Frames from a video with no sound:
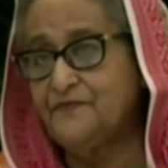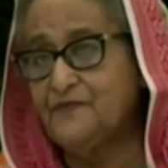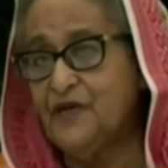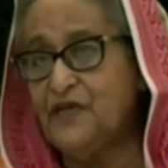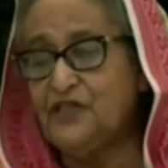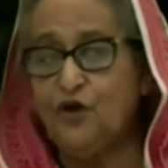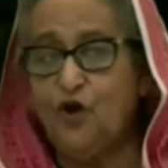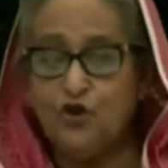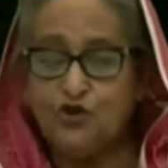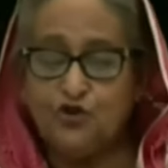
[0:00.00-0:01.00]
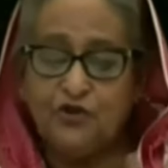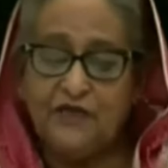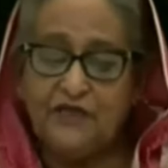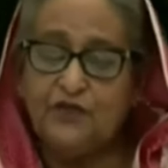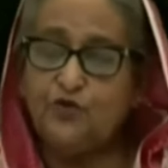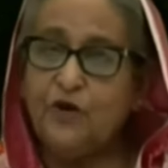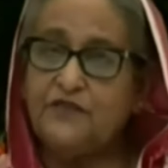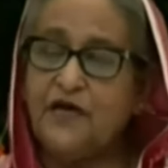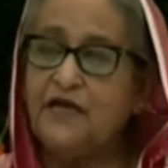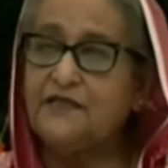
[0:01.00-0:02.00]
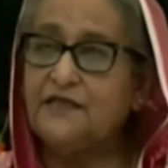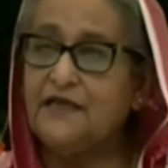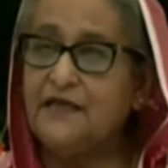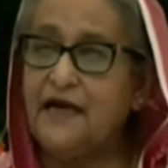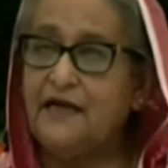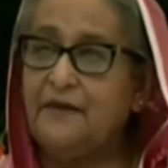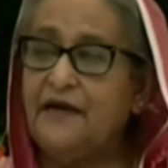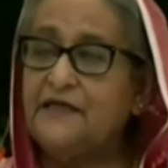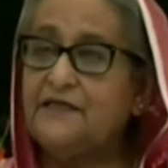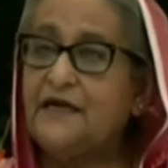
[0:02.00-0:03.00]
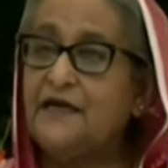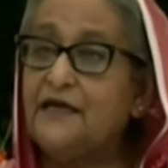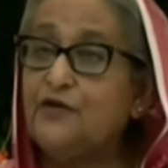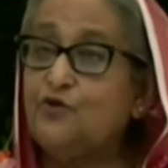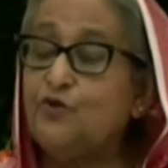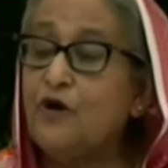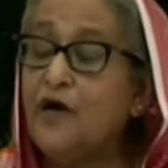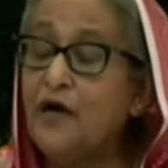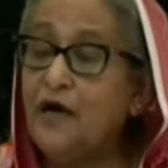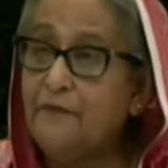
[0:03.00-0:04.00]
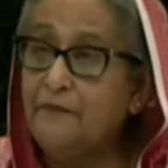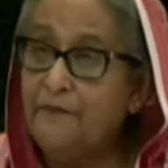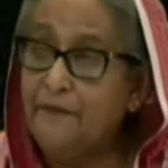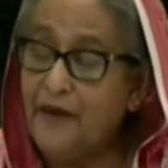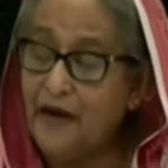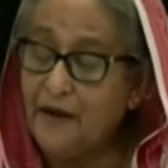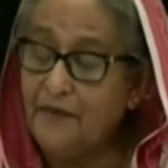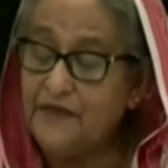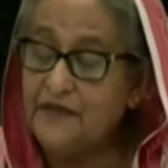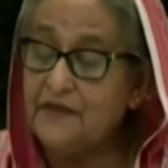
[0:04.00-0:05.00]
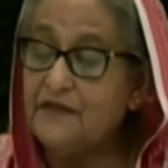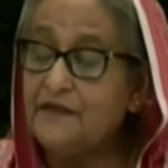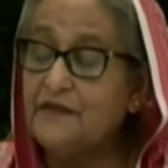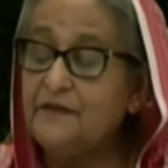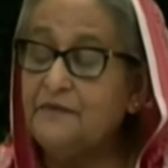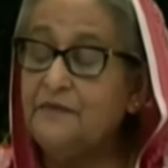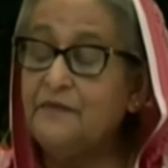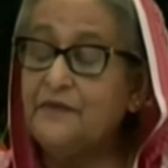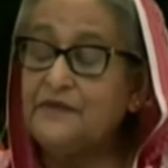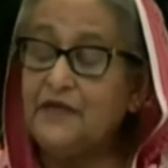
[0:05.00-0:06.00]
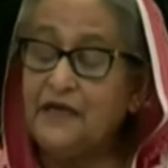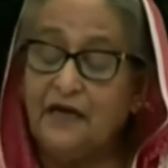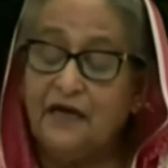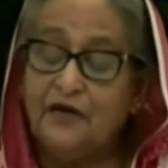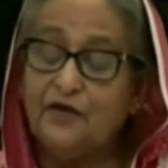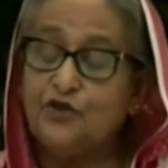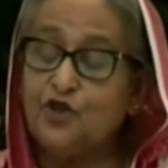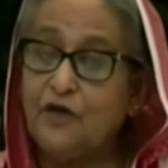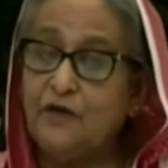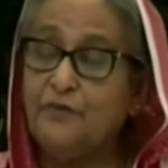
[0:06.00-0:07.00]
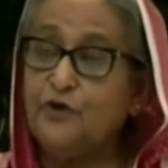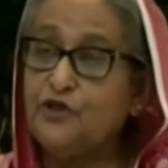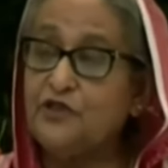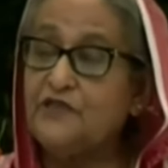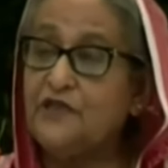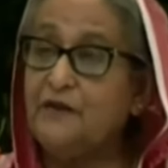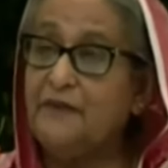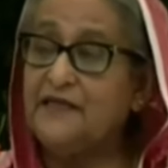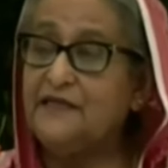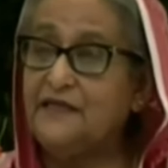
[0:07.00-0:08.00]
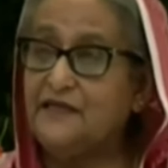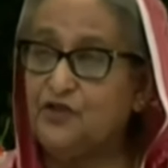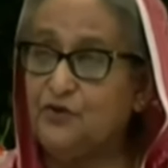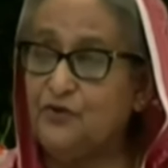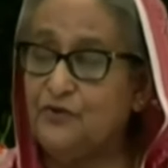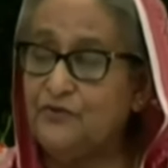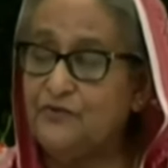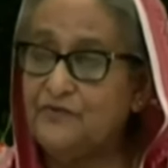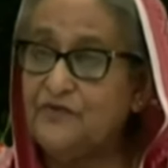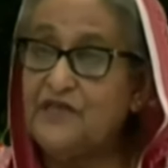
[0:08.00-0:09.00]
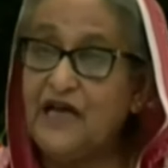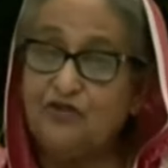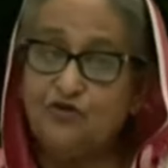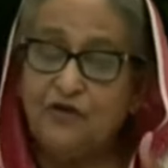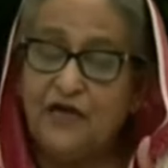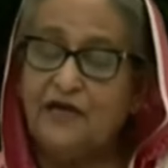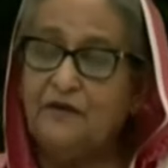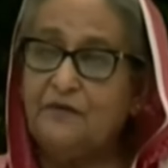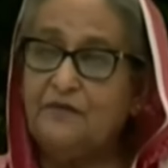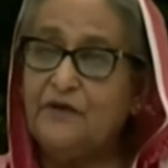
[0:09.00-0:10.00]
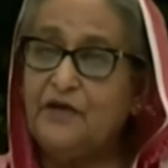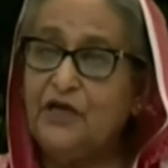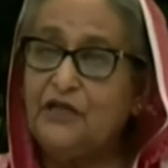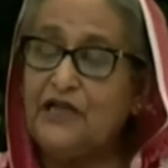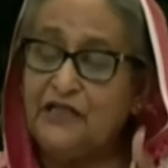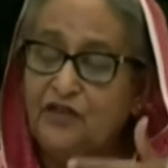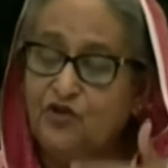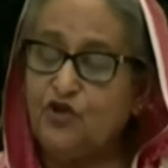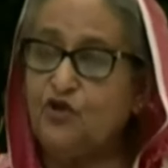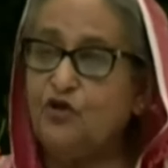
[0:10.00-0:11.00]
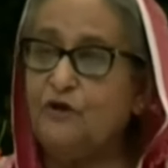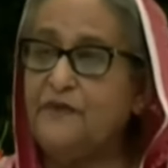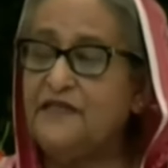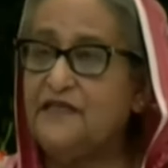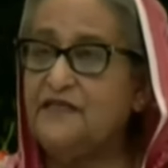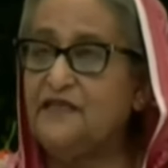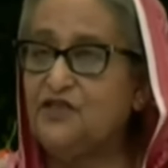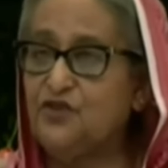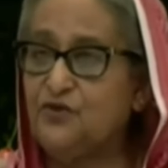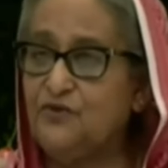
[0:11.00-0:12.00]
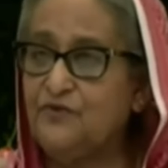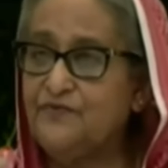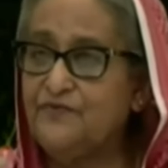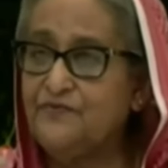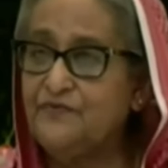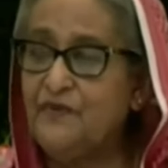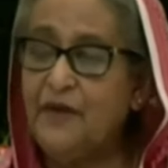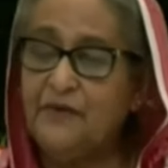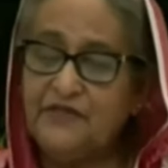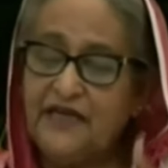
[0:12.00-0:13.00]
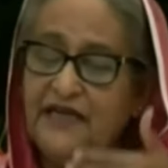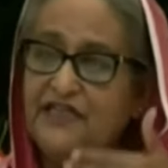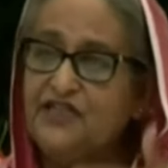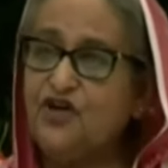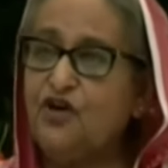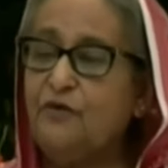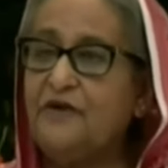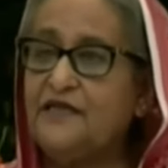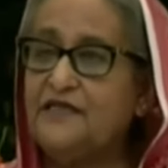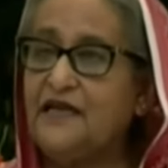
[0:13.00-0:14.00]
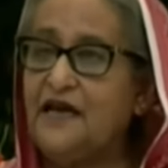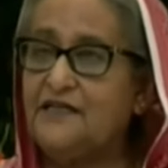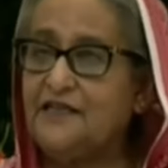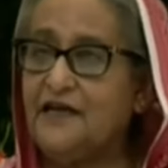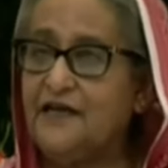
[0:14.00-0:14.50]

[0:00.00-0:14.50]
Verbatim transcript: সেই অস্ত্র যাতে সোয়াদ জাহাজ থেকে না নামায় সেখানে কিন্তু আমাদের যারা সংগ্রাম পরিষদে তারা বাধা দিয়েছিল ছাত্ররা সাধারণ জনগণ বাধা দিয়েছিল এবং সেখানেই জিয়া রহমানকে তারা আটকায়